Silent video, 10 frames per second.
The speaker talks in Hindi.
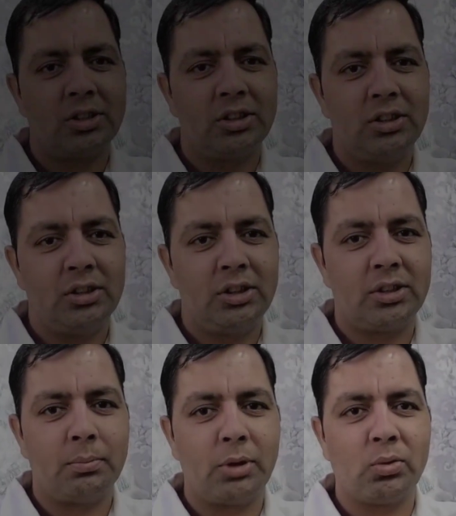10
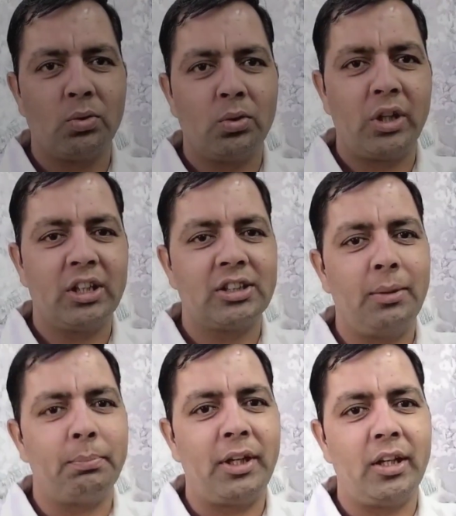दिसंबर को
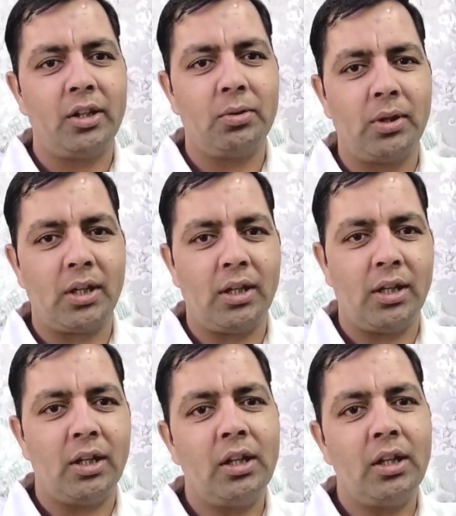रेक्स एम्पायर के द्वारा